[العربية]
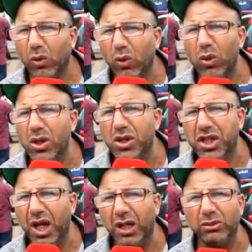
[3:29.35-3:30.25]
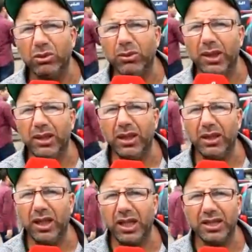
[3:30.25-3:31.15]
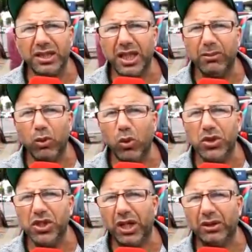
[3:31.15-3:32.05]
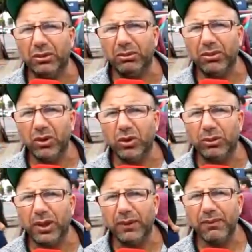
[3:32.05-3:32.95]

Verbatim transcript: كل شيء عندهم هما لداخل تيطيبوا كل شيء عندهم هم.